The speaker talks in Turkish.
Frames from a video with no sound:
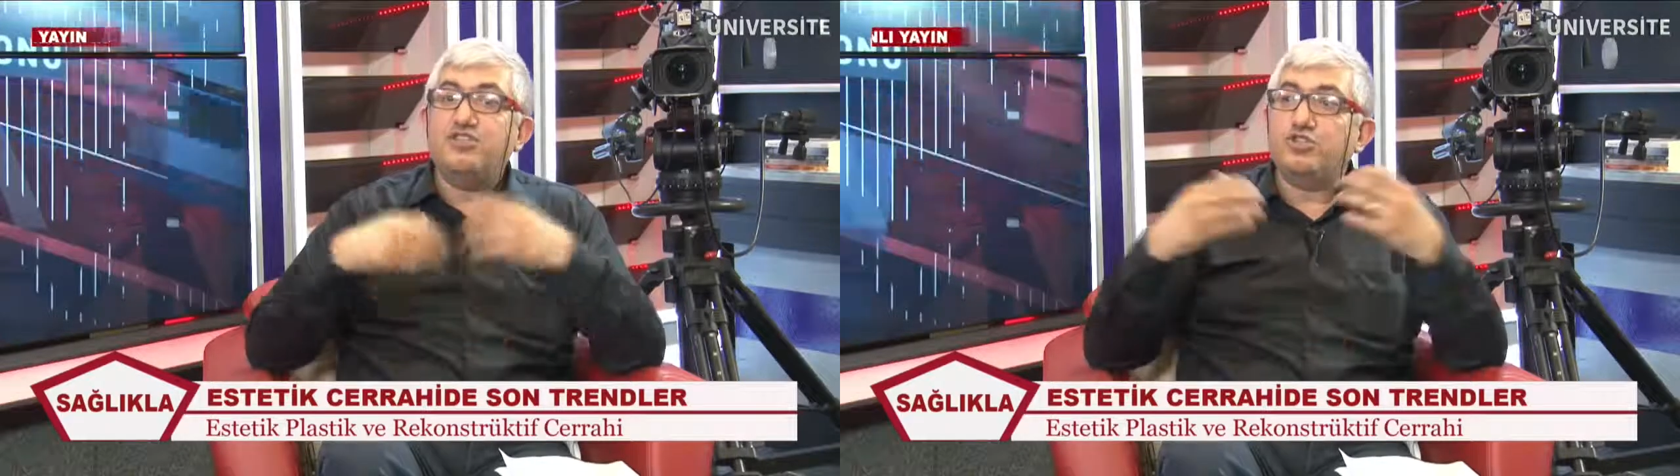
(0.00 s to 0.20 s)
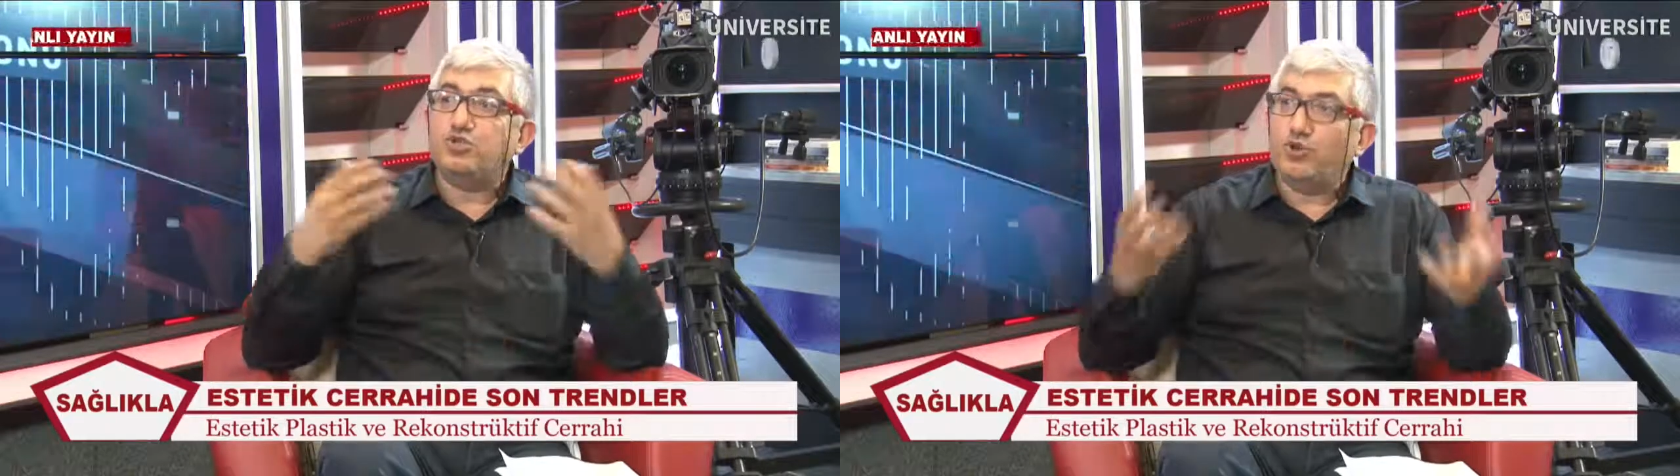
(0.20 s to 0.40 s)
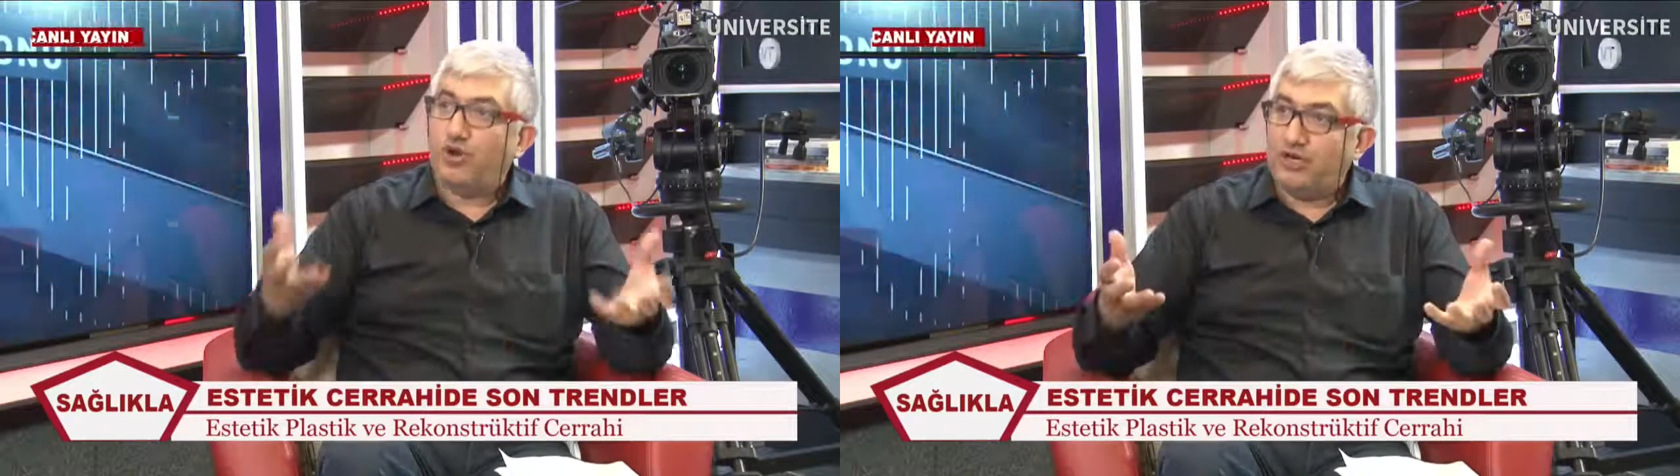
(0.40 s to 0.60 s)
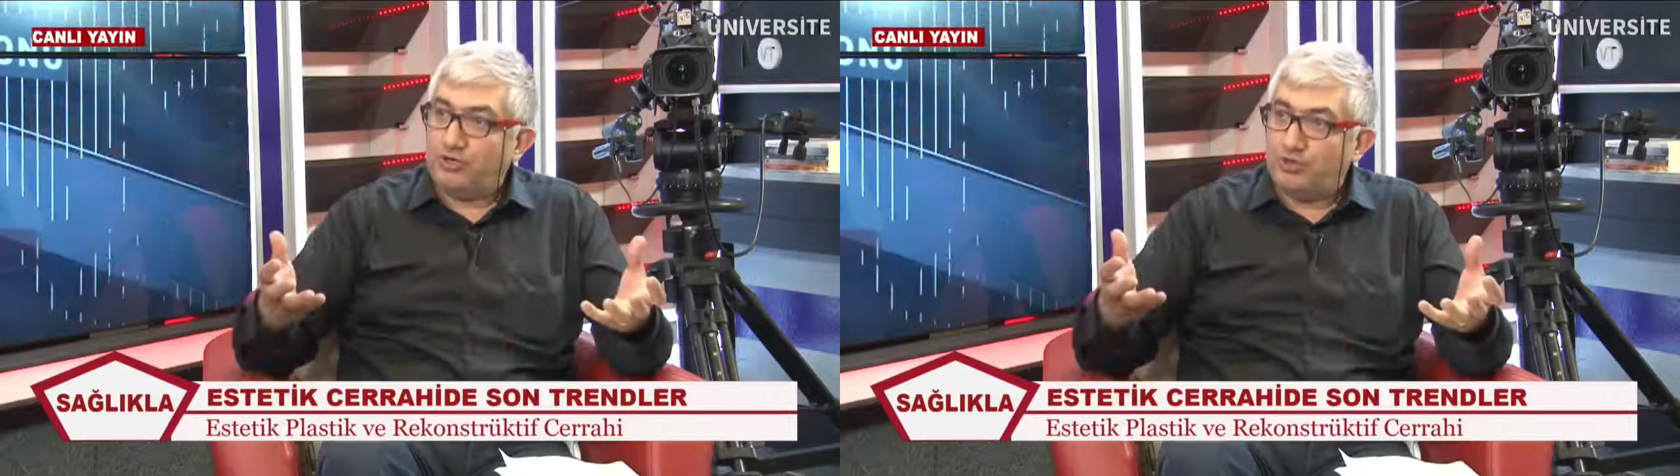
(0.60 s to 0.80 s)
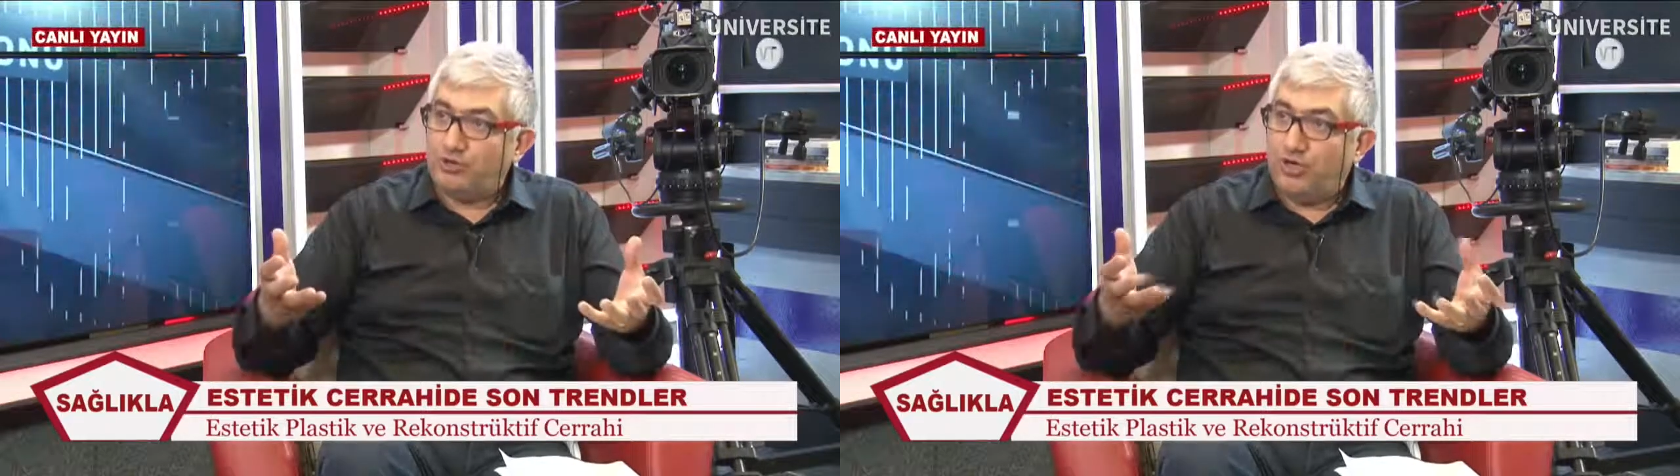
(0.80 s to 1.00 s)
işi
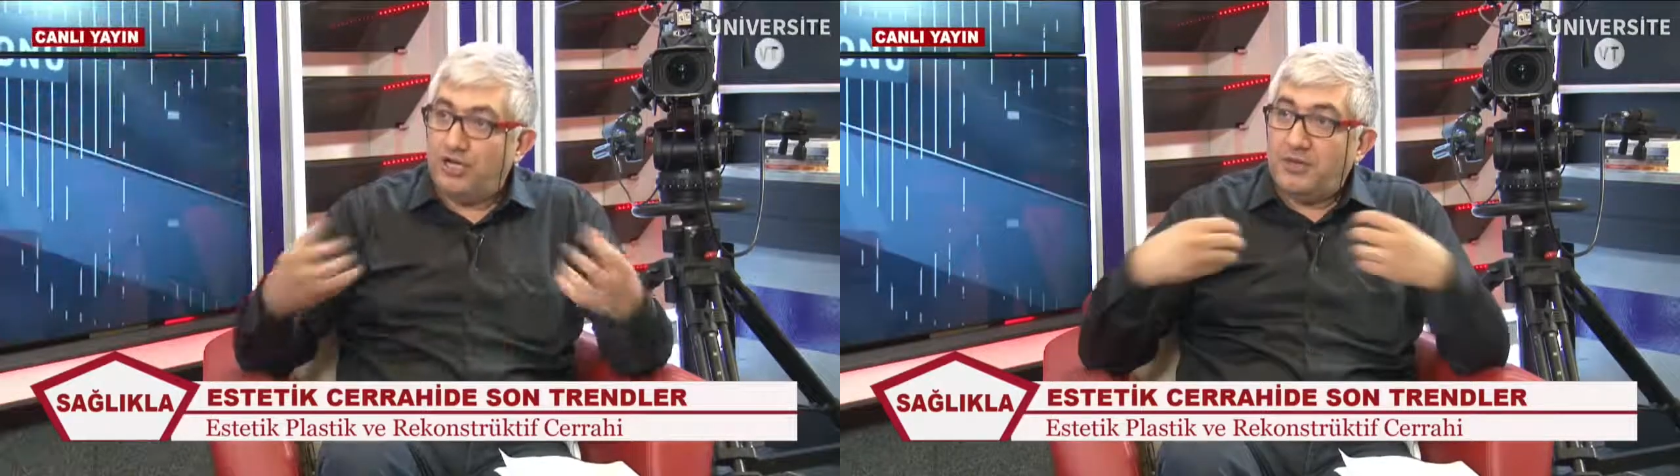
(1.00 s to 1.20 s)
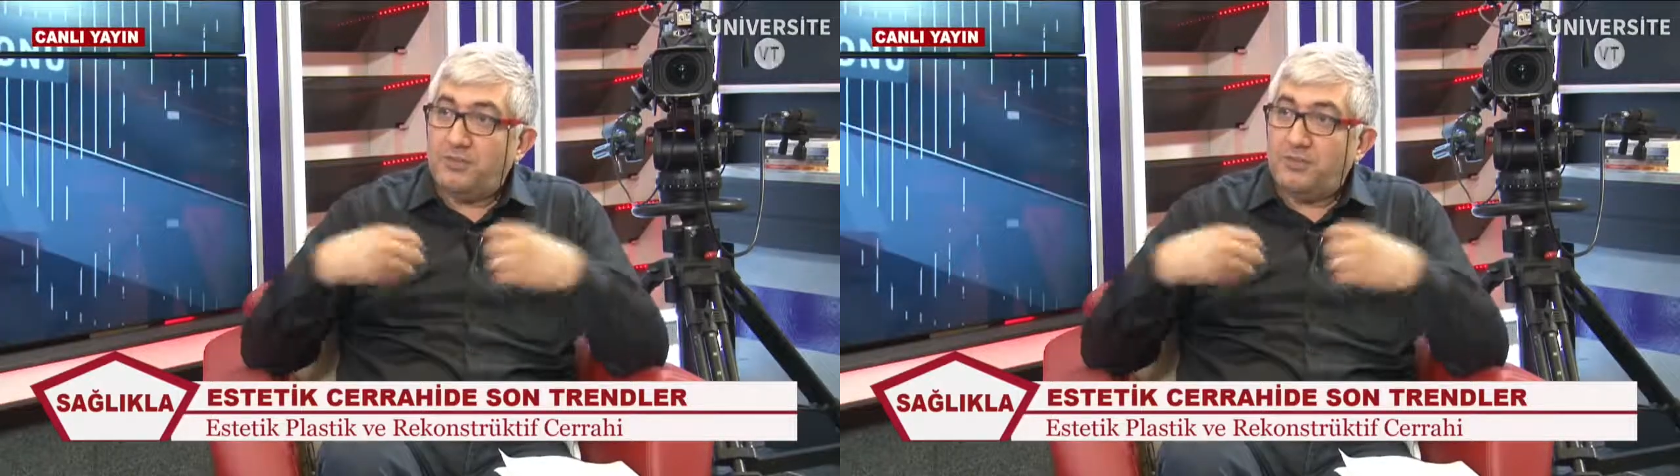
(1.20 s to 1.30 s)
zorlaşıyor,